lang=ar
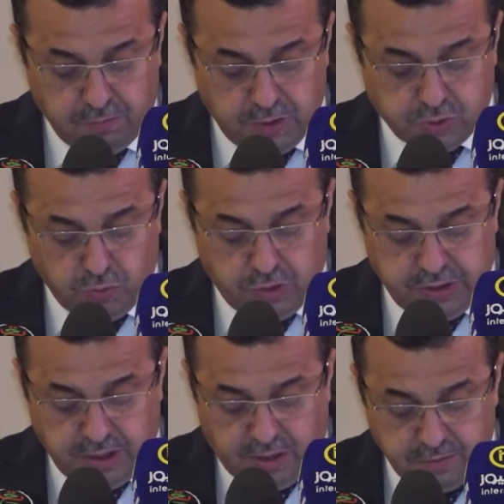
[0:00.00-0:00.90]

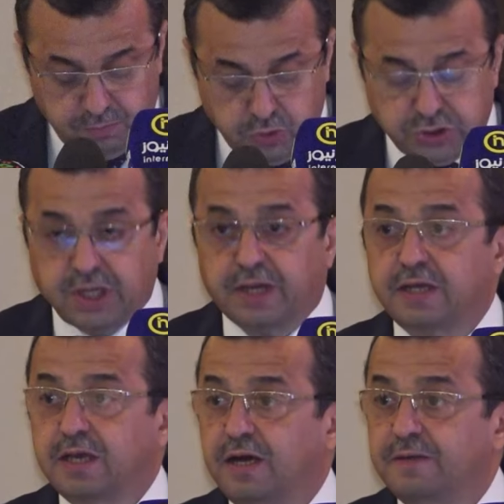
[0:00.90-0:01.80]
مسؤوليه
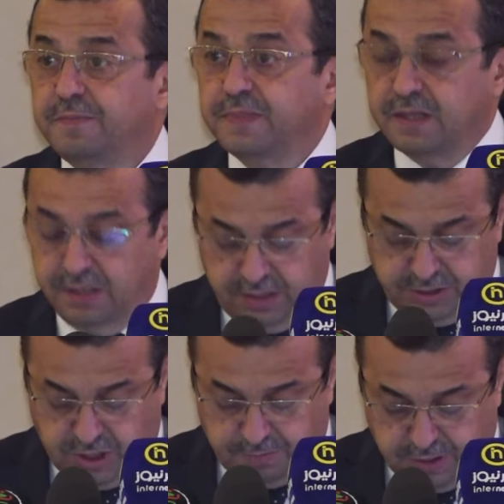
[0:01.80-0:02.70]
مشتركه
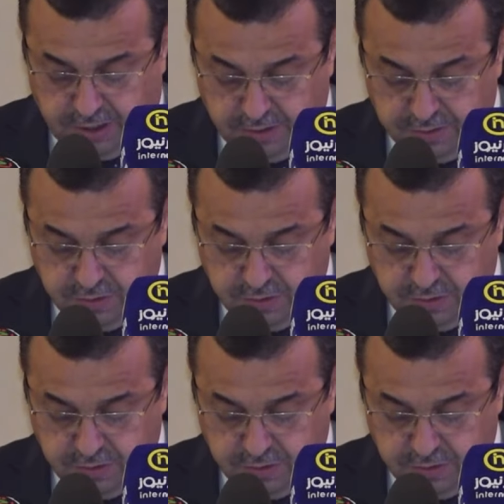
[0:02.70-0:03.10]
للجميع